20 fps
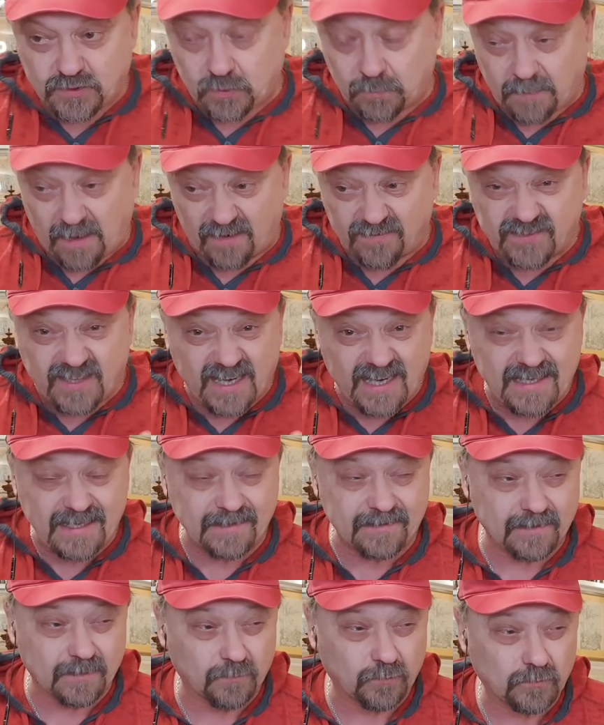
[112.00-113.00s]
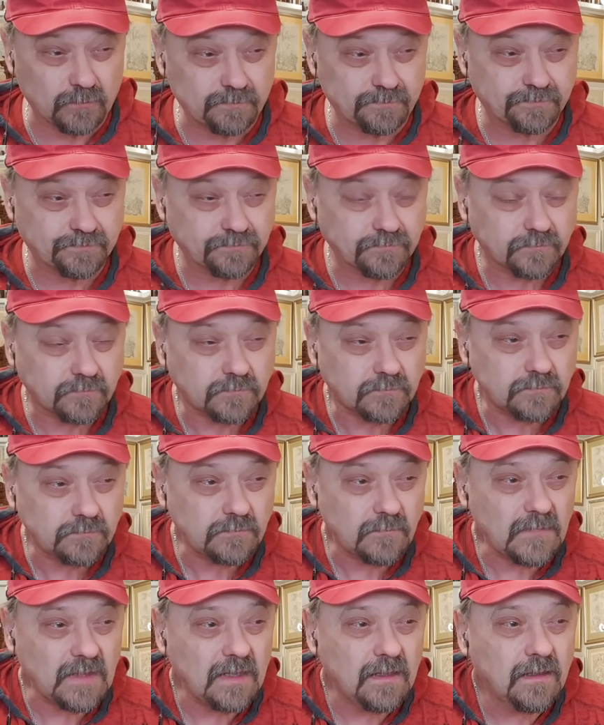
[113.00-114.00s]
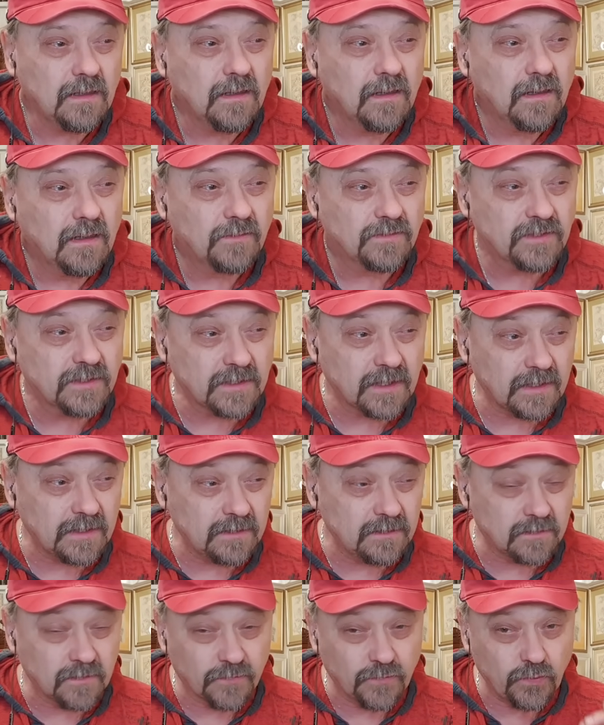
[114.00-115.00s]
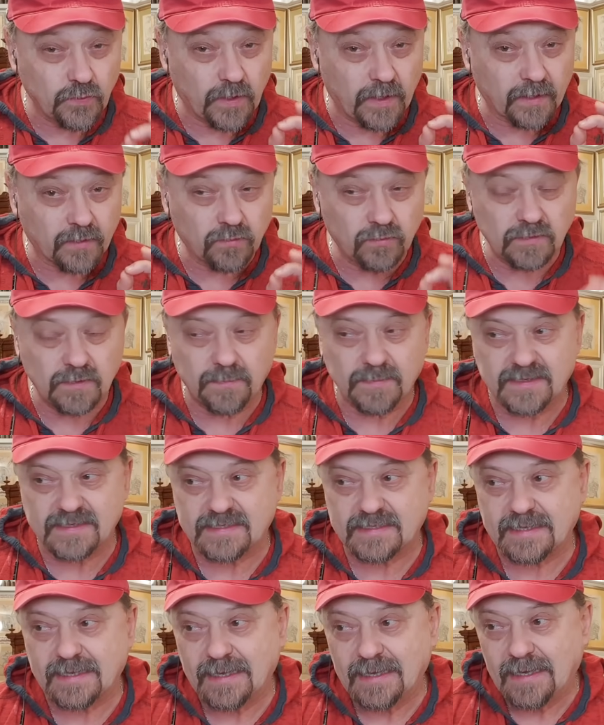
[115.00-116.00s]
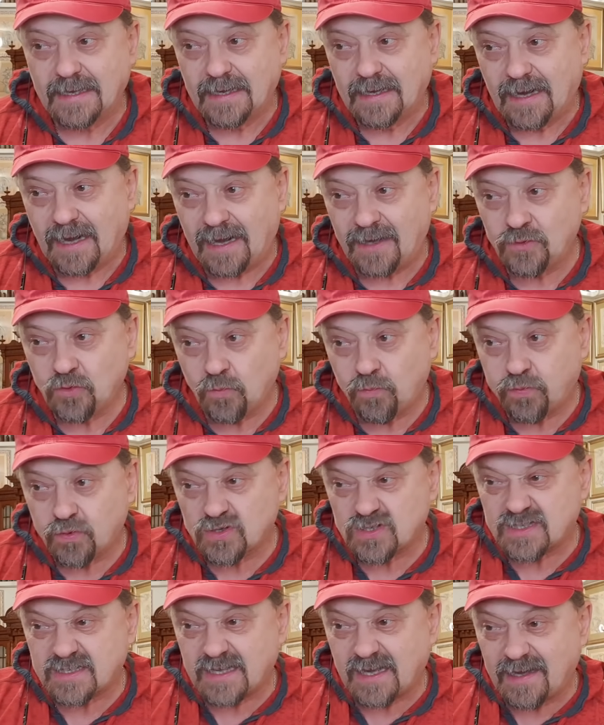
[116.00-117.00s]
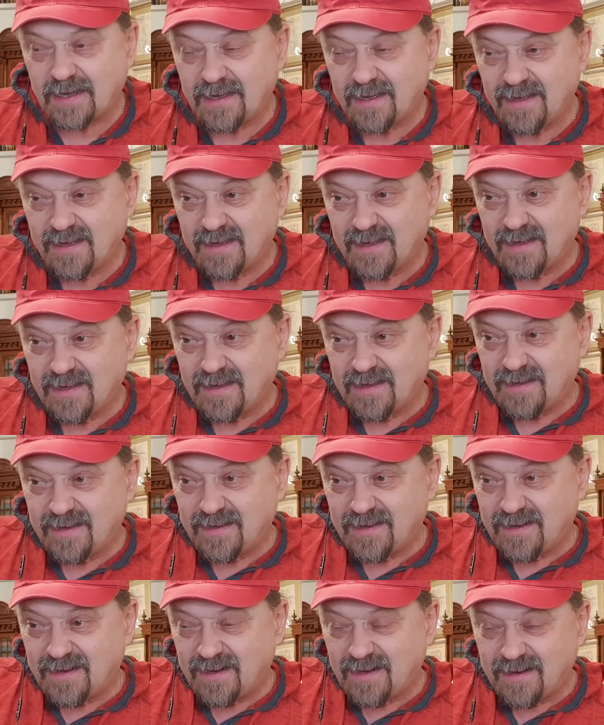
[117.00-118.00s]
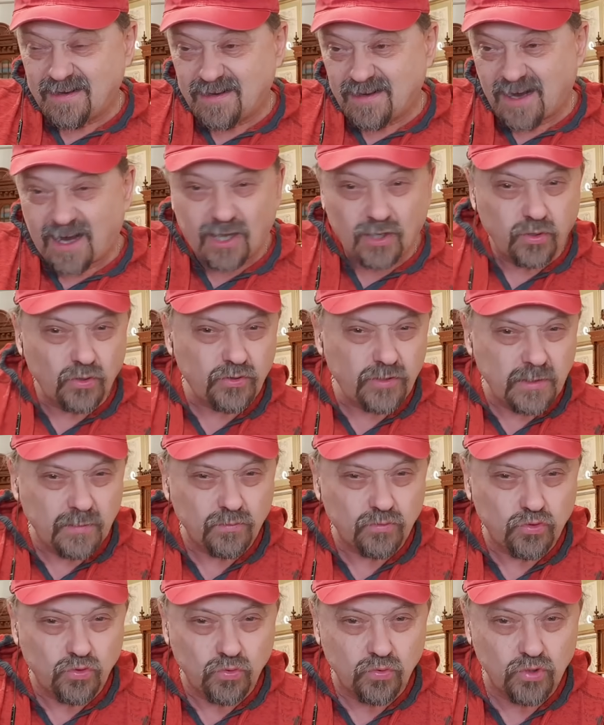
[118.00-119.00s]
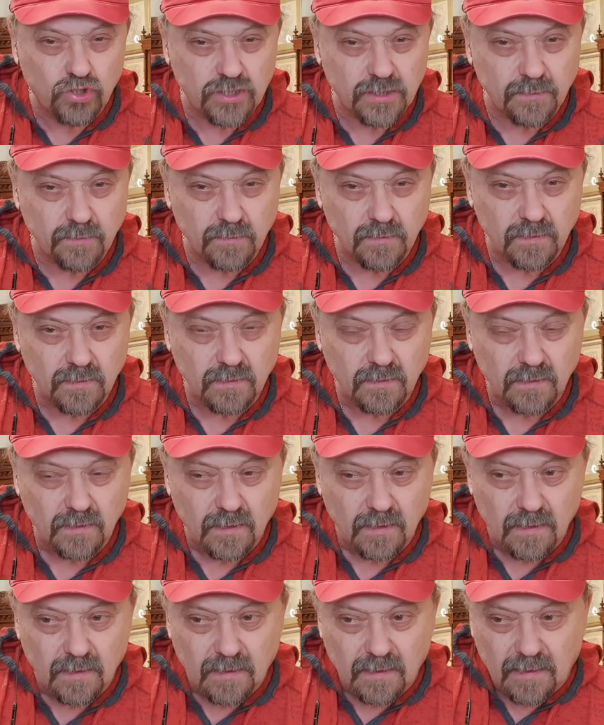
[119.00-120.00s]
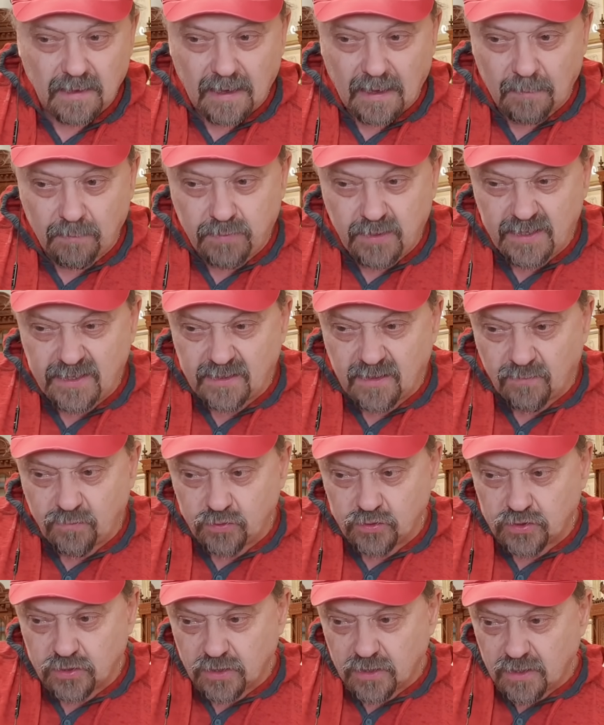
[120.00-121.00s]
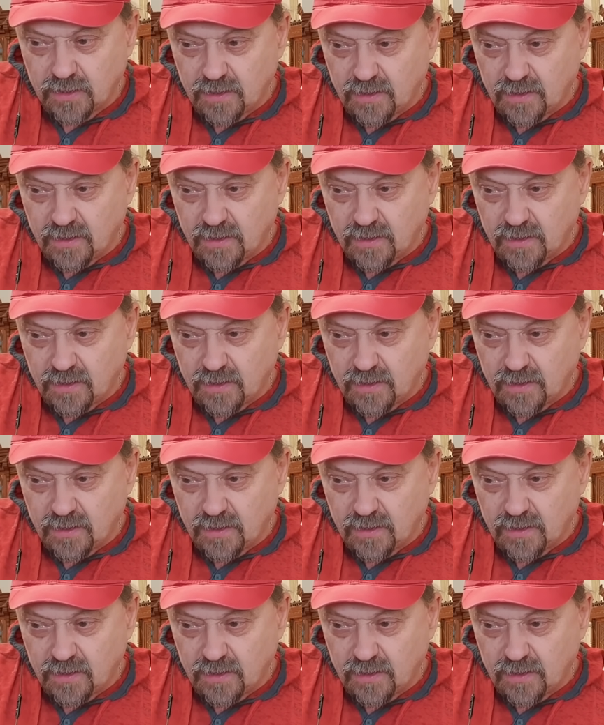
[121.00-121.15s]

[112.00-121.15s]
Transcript: причем авторитетному, вот это интервью «Экономист», оно просто холодным душем облило вот